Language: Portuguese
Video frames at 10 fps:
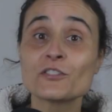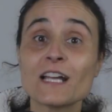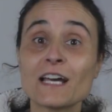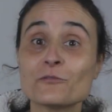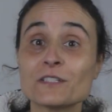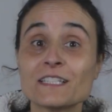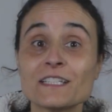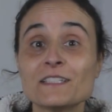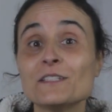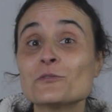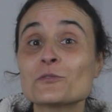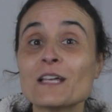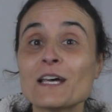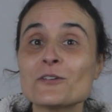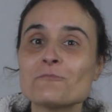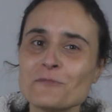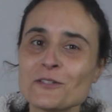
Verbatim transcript: chegaram até aqui e gostaram,